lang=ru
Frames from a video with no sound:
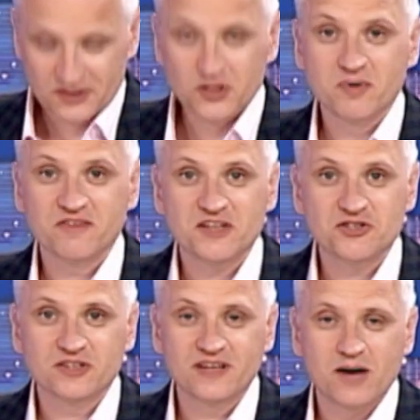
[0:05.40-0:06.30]
Добрый
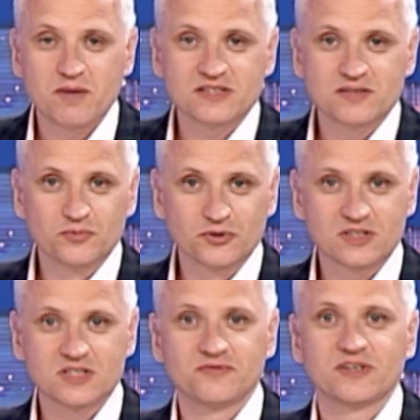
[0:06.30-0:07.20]
вечер, я Максим
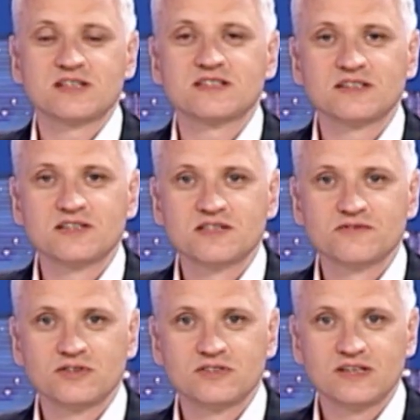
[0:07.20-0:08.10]
Путинцев, а на стенде
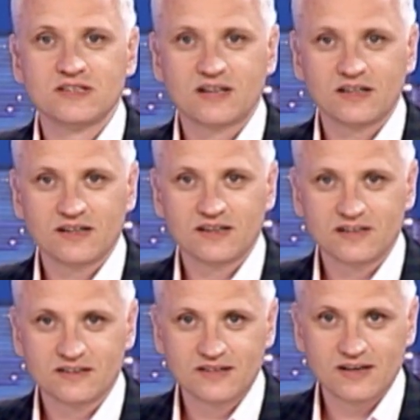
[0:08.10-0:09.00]
сегодня Николай
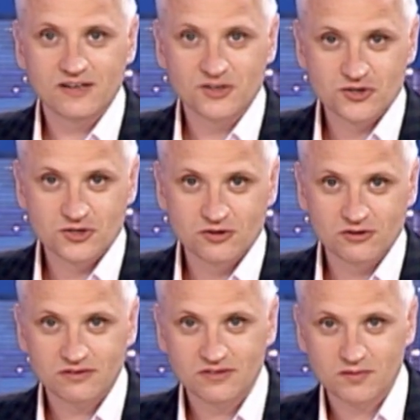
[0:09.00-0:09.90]
Калида,
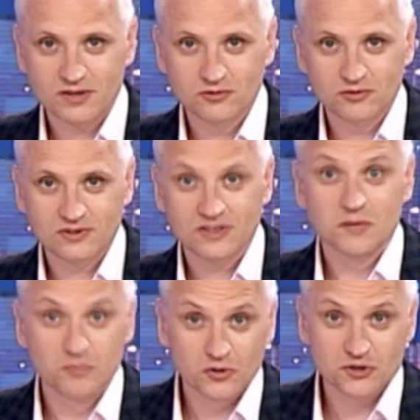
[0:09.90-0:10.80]
режиссер, драматург
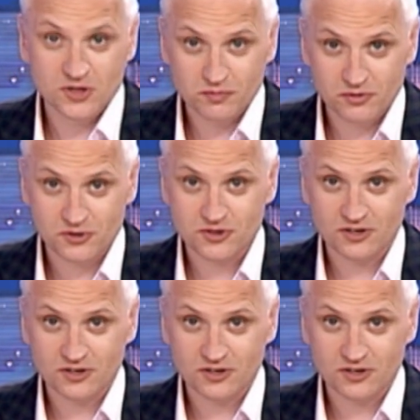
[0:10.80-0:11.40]
и прочее, прочее.